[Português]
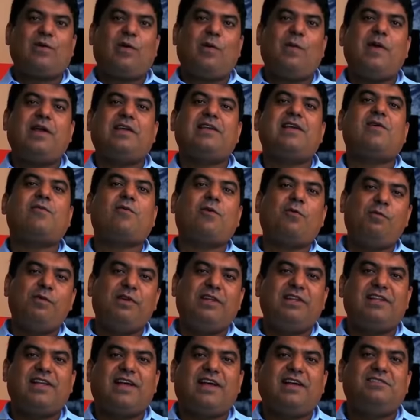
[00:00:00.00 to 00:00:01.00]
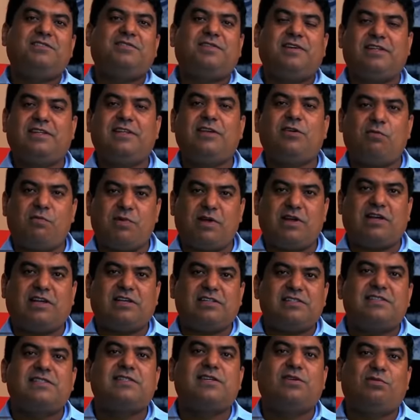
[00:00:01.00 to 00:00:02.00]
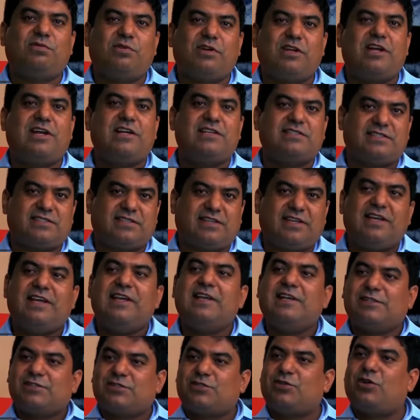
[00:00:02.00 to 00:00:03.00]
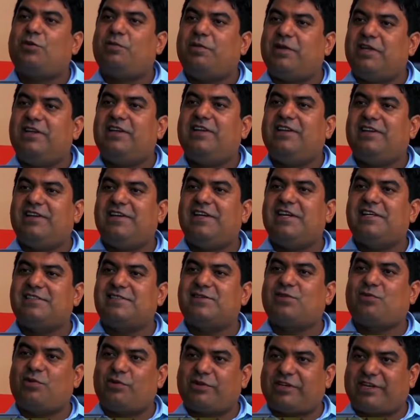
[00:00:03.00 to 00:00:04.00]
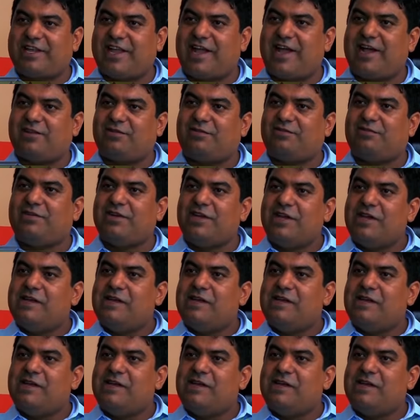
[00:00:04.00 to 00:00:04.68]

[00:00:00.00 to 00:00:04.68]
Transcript: Como é que a comunidade vai ter uma segurança sobre esse contrato?